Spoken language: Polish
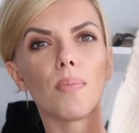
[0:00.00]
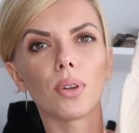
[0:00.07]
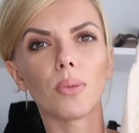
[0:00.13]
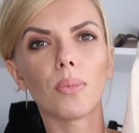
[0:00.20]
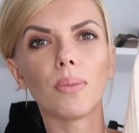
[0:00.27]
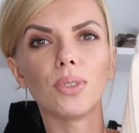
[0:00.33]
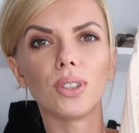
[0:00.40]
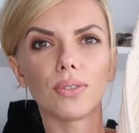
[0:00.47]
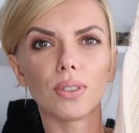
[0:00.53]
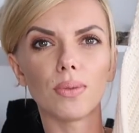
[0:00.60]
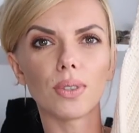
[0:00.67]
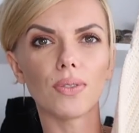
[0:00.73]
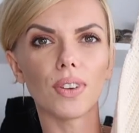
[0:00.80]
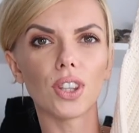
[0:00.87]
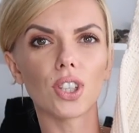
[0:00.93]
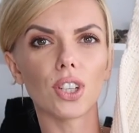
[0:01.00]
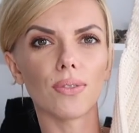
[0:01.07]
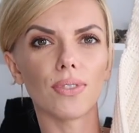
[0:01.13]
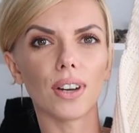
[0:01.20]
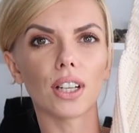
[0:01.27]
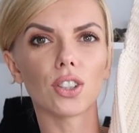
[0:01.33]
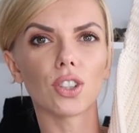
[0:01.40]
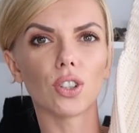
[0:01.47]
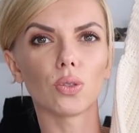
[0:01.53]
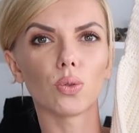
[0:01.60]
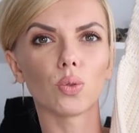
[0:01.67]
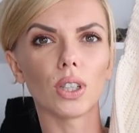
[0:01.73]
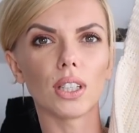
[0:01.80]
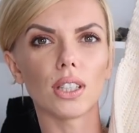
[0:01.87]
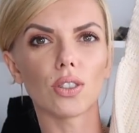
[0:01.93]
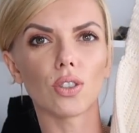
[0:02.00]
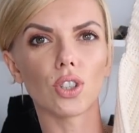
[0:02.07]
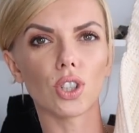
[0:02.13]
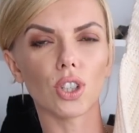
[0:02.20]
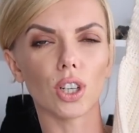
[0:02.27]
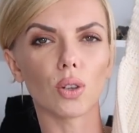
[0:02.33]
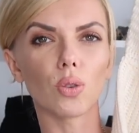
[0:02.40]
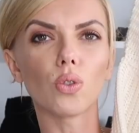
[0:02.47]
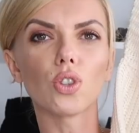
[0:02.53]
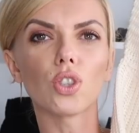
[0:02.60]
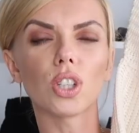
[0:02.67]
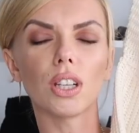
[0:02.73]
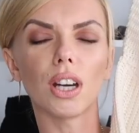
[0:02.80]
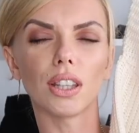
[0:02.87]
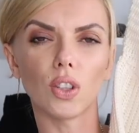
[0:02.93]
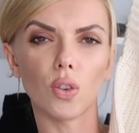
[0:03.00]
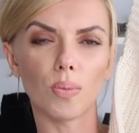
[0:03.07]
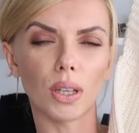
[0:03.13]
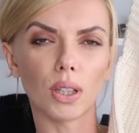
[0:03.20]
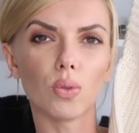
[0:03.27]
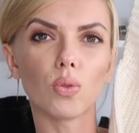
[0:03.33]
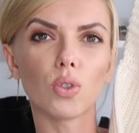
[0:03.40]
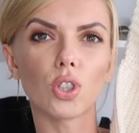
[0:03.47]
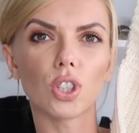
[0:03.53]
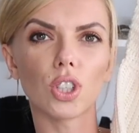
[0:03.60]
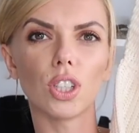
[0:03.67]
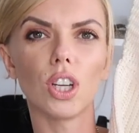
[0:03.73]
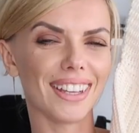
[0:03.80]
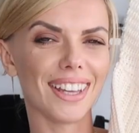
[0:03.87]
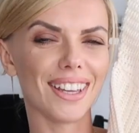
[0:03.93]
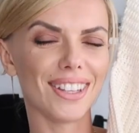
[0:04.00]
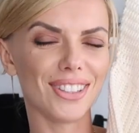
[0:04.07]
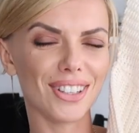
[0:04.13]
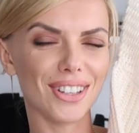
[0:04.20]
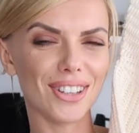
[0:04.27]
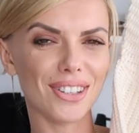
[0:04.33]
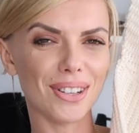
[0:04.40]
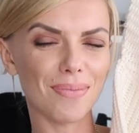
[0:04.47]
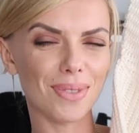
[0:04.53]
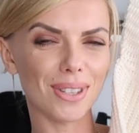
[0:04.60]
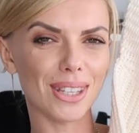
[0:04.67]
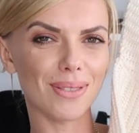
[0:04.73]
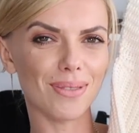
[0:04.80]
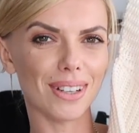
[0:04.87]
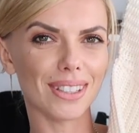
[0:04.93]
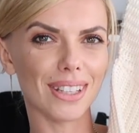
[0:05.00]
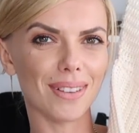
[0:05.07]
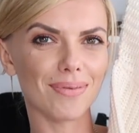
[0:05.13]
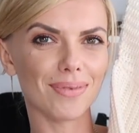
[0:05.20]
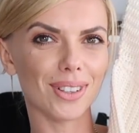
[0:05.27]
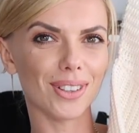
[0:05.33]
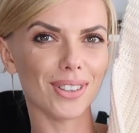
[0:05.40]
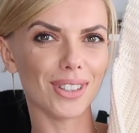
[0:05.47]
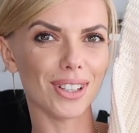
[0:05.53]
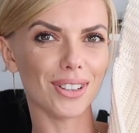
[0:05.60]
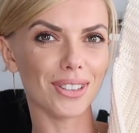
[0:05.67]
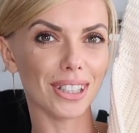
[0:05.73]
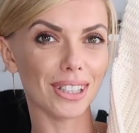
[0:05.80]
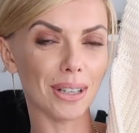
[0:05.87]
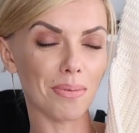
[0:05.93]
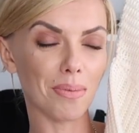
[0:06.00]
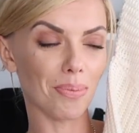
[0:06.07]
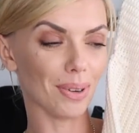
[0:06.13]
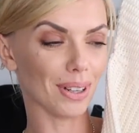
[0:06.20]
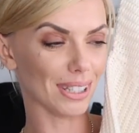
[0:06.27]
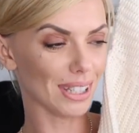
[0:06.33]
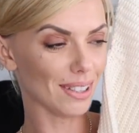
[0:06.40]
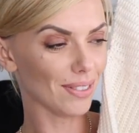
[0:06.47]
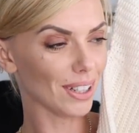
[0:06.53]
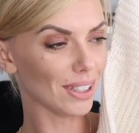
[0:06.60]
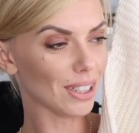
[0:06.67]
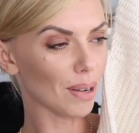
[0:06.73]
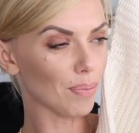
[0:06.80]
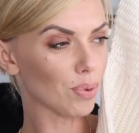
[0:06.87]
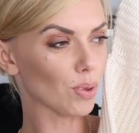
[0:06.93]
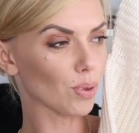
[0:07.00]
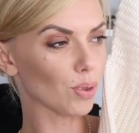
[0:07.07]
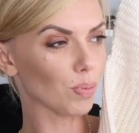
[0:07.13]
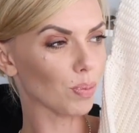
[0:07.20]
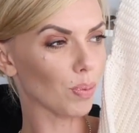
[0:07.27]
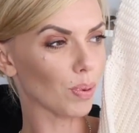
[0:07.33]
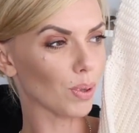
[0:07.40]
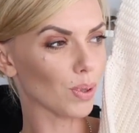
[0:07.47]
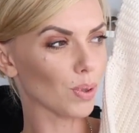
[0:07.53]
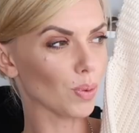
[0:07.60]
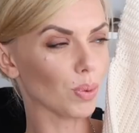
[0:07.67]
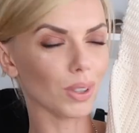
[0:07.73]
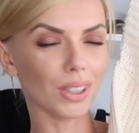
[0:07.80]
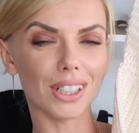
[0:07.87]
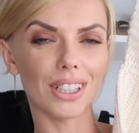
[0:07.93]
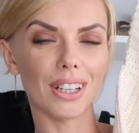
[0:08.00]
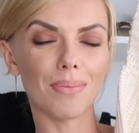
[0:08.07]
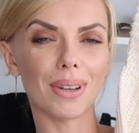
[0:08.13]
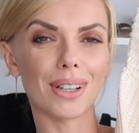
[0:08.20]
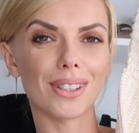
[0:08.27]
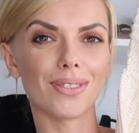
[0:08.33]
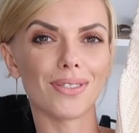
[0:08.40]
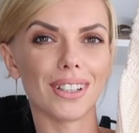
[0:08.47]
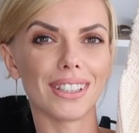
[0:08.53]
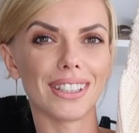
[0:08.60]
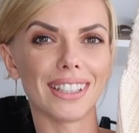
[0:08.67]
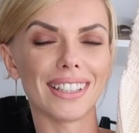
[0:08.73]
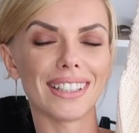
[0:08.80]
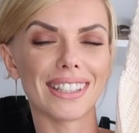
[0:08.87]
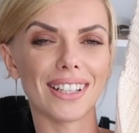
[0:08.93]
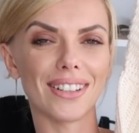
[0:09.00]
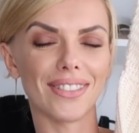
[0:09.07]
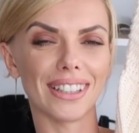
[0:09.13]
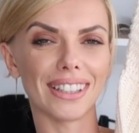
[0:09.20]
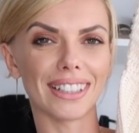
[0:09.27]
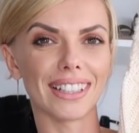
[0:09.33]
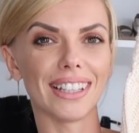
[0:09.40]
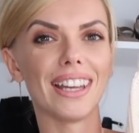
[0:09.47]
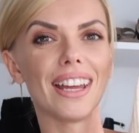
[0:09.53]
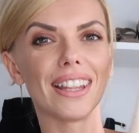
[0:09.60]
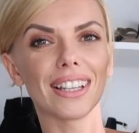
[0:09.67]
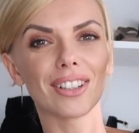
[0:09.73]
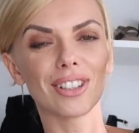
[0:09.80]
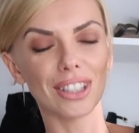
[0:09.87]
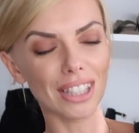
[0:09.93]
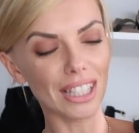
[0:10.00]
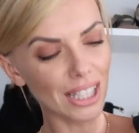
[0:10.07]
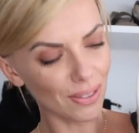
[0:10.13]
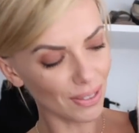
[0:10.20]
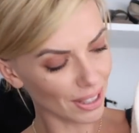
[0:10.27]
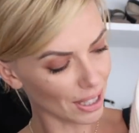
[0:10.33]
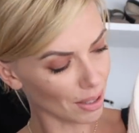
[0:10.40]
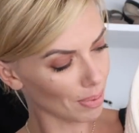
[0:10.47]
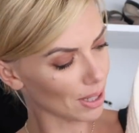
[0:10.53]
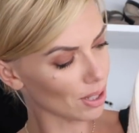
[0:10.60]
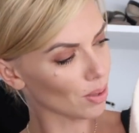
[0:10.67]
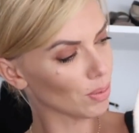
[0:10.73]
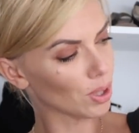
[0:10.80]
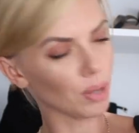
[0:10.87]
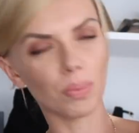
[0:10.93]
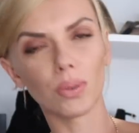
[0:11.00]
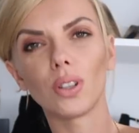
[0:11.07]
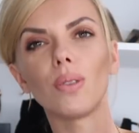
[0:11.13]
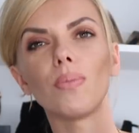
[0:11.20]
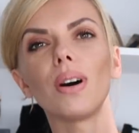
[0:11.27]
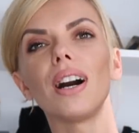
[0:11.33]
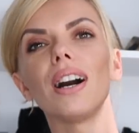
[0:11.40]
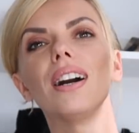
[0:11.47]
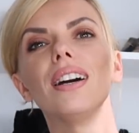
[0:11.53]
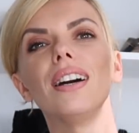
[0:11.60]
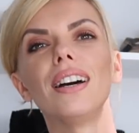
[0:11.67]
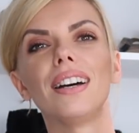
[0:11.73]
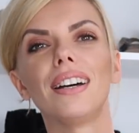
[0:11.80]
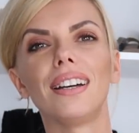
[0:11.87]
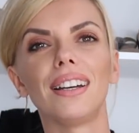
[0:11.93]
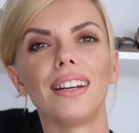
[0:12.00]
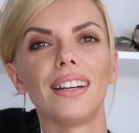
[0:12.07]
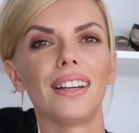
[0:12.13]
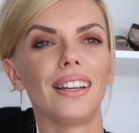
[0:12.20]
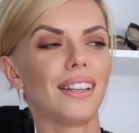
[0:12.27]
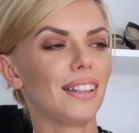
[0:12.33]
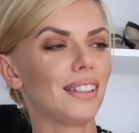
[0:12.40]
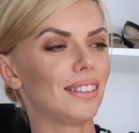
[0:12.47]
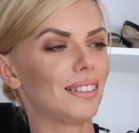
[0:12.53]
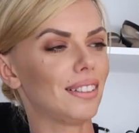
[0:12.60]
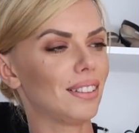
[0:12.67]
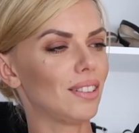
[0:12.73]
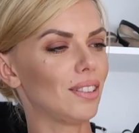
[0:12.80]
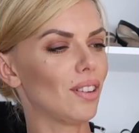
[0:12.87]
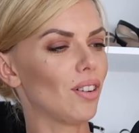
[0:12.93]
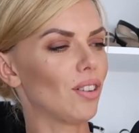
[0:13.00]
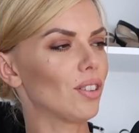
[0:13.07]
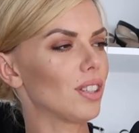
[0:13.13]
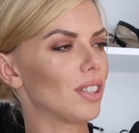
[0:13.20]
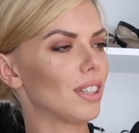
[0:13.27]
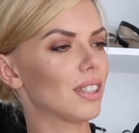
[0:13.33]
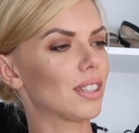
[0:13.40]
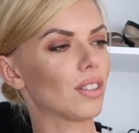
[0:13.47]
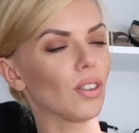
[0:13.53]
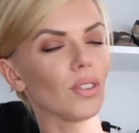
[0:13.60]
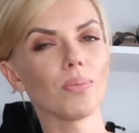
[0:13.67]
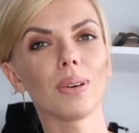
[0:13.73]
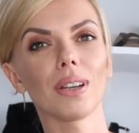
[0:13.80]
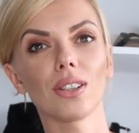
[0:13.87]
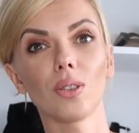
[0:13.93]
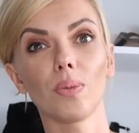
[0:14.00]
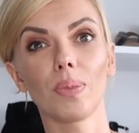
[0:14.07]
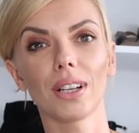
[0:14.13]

Podoba mi się w tym swetrze fakt, że on tutaj jest troszeczkę krótszy, a tył ma dłuższy, dzięki czemu zasłaniam to, czego nie chciałabym pokazywać, a przód po prostu podkreśla bardzo fajnie sylwetkę. Także ten sweter bardzo mi się podoba, e, no i jest on bardzo